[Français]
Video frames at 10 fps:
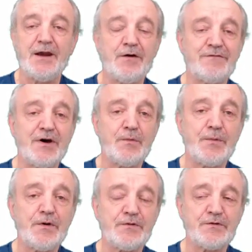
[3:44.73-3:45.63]
Alors on va
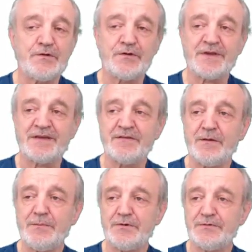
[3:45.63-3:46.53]
reprendre notre
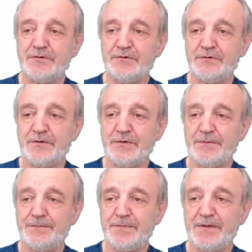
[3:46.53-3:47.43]
exemple de,
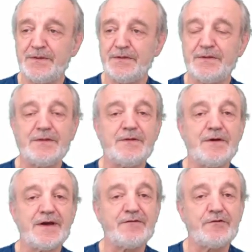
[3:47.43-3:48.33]

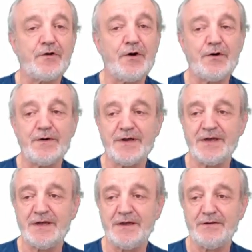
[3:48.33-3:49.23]
restaurants
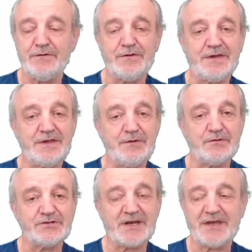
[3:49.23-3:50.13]
et,
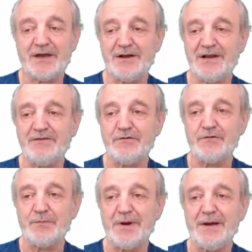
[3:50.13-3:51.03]
qui ont chacun une
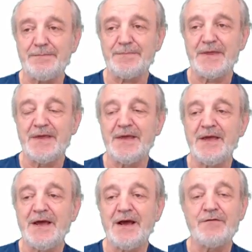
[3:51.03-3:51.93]
liste de plats.
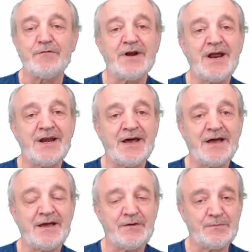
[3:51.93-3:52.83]

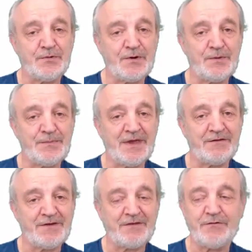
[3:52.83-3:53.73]
Voilà une
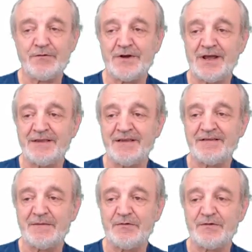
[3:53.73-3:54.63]
première version de la
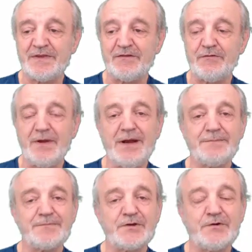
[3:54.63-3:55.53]
description
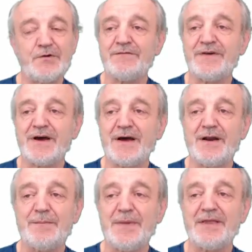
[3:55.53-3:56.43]
textuelle. On
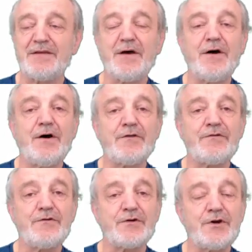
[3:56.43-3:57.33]
va mettre
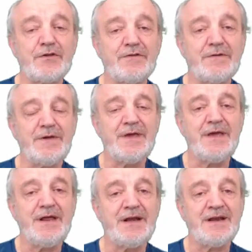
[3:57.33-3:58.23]
entre cotes
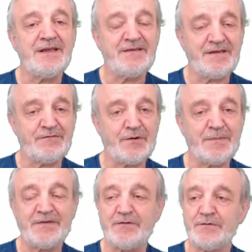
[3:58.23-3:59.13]
les
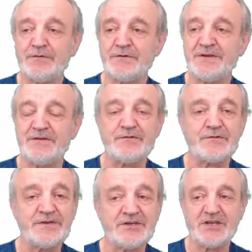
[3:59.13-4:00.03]
informations qui
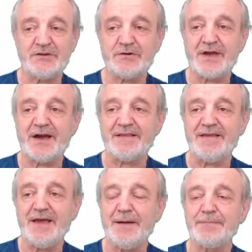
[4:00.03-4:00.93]
sont chaînes de
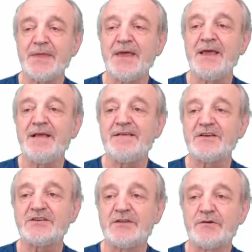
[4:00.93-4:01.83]
caractères.
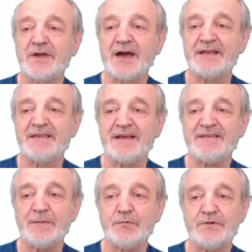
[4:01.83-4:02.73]
Ces chaînes de
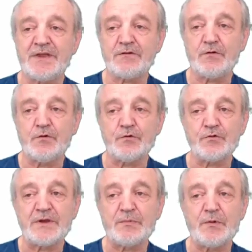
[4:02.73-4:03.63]
caractères, ça peut être le
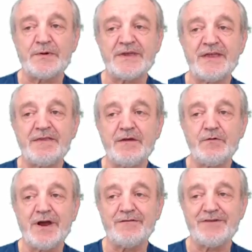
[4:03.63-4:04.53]
nom des
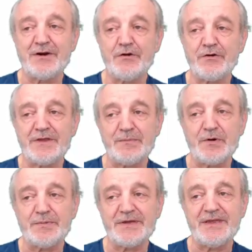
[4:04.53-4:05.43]
propriétés ou la valeur des
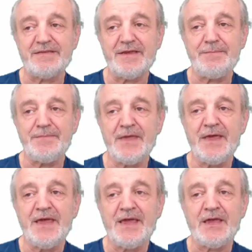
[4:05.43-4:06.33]
propriétés,
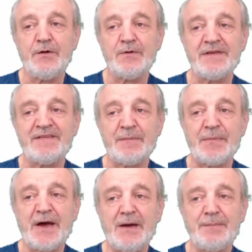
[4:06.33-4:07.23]
et on les
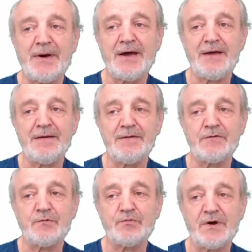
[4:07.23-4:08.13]
sépare par
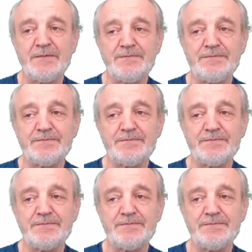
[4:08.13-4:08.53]
deux points.